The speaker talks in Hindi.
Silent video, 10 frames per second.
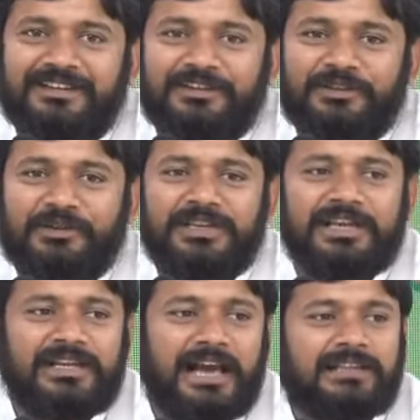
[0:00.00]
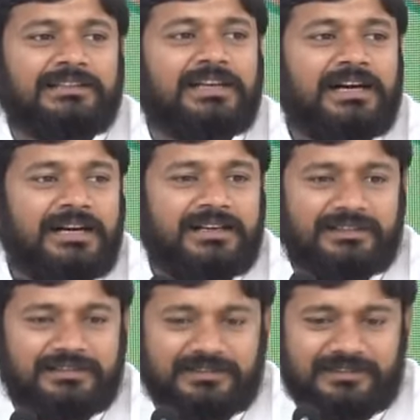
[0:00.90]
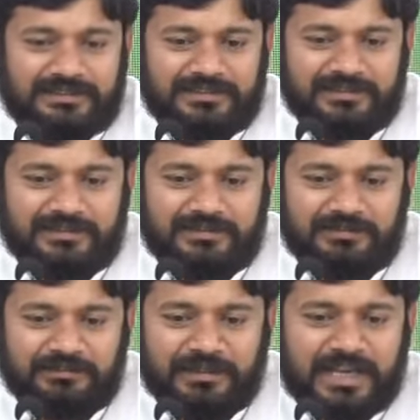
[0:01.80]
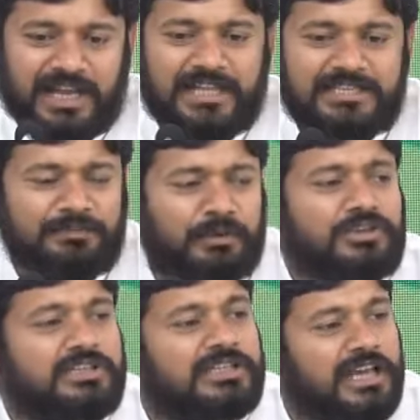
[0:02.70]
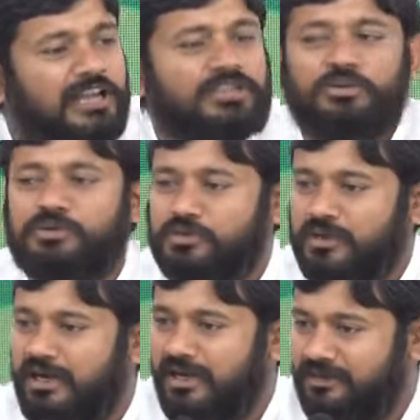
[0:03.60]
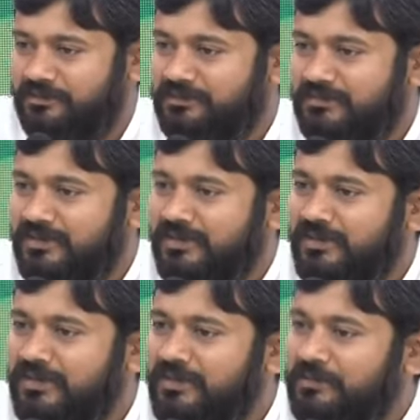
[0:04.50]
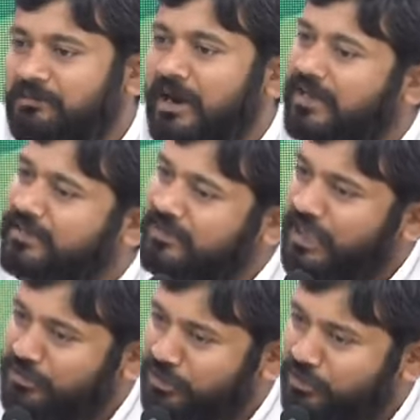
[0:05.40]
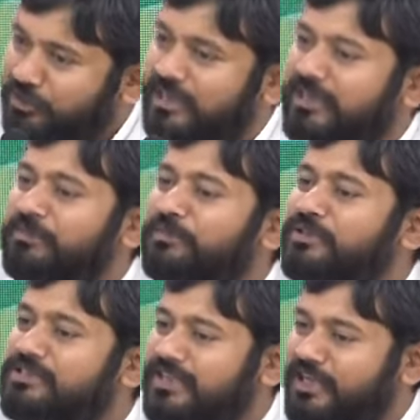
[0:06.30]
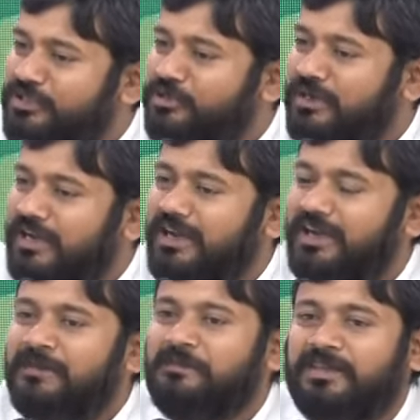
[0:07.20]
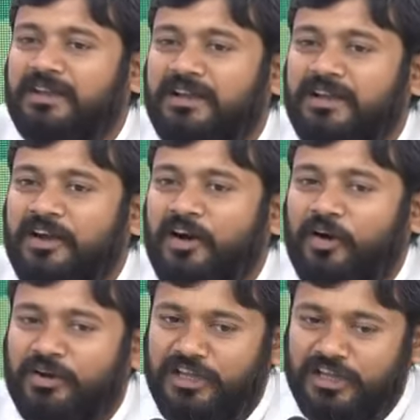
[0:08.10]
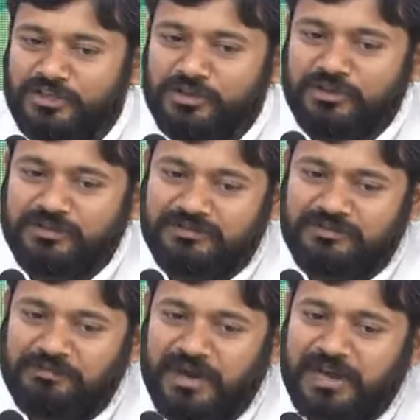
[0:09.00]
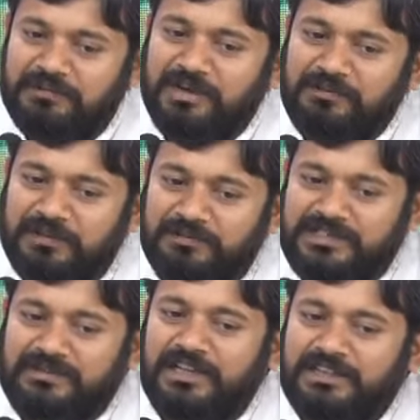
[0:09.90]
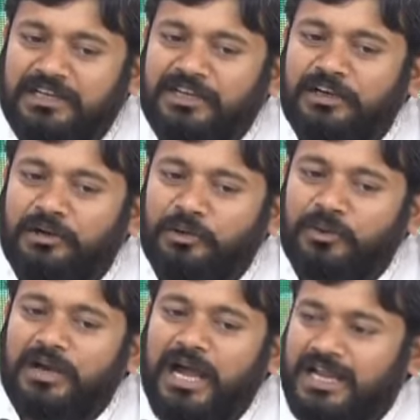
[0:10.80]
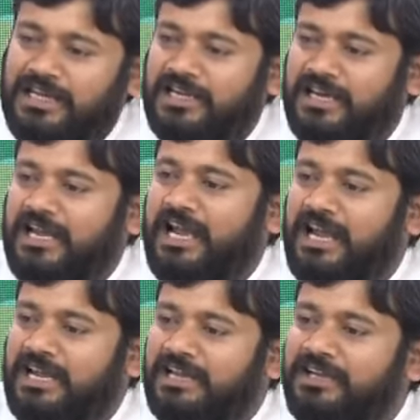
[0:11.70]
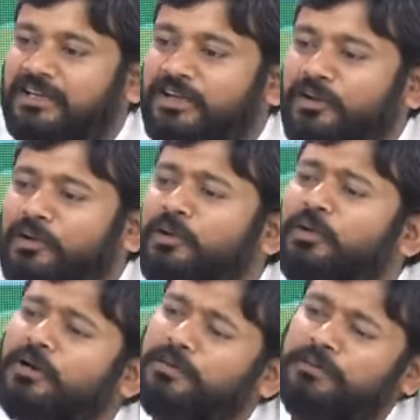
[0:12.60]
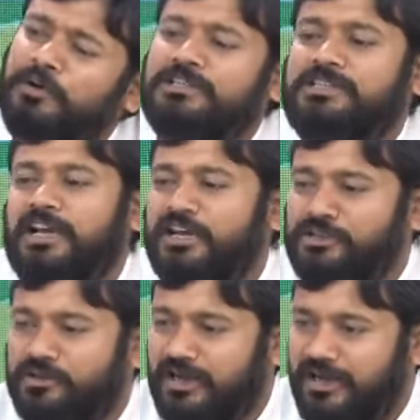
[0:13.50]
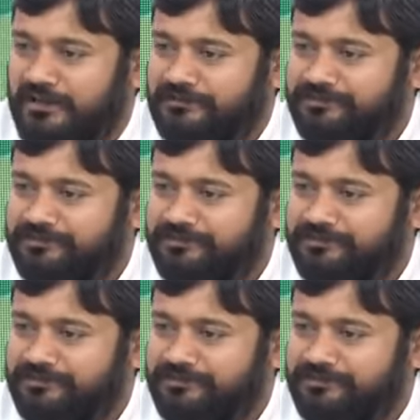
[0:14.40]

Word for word: तो ये यात्रा मेरे ख्याल से बहुत सहज हो चुका है अब भारत यात्रियों के लिए भी बहुत सहज हो गया है और ये जो बार बार मन में सवाल था ना कि लोग आएंगे कि नहीं आएंगे लोग भी बहुत सहज हो गए हैं